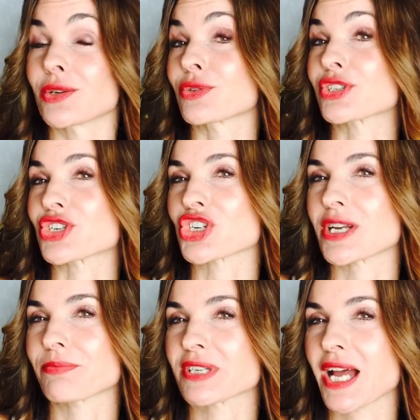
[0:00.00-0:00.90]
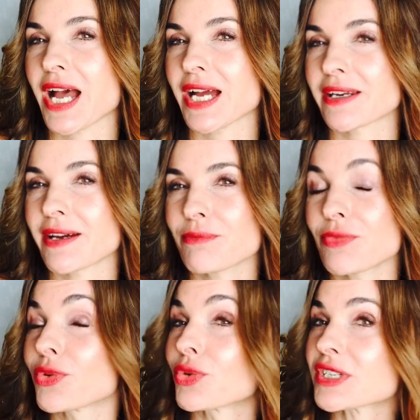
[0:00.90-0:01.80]
und sie schleppte
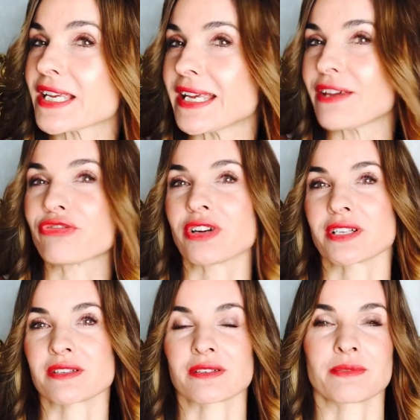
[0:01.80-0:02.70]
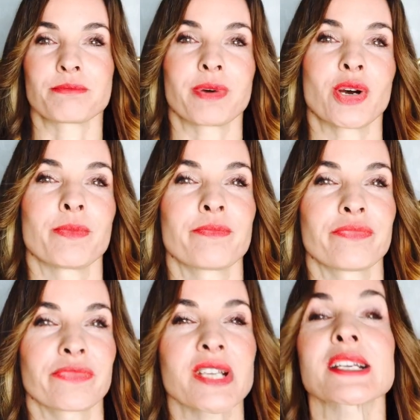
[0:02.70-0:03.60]
Adam und Eva zu dem Baum,
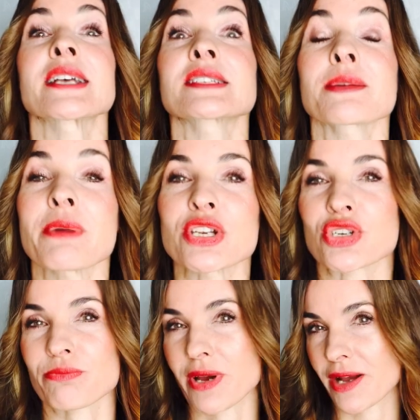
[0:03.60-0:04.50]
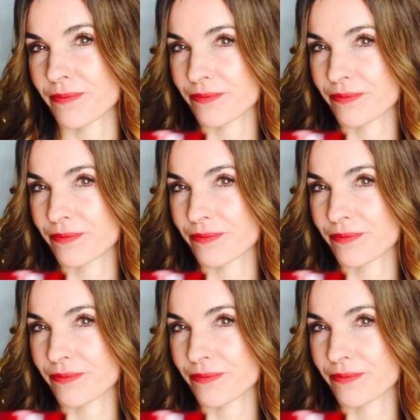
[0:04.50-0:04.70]
das erste Menschenbaum.